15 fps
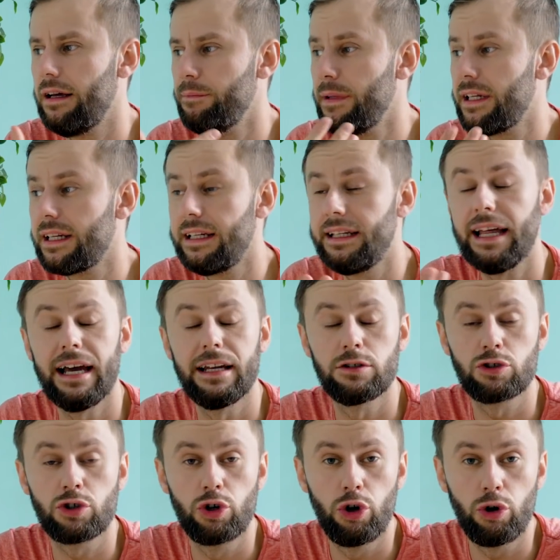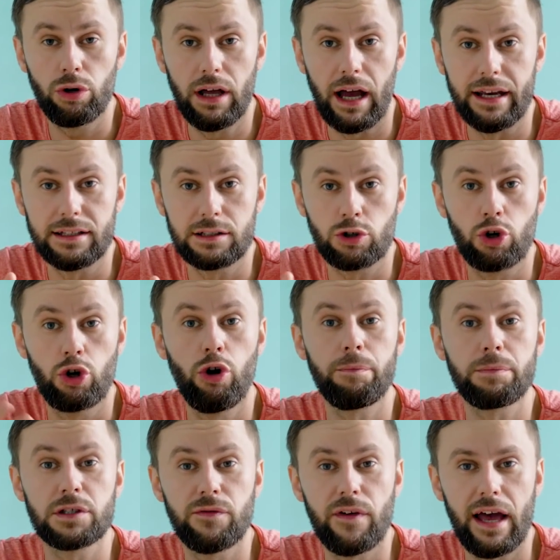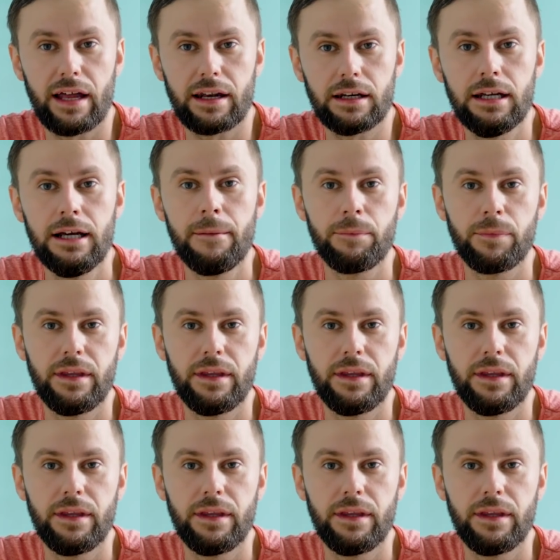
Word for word: Mitglied eines, Cl eines Clubs werden,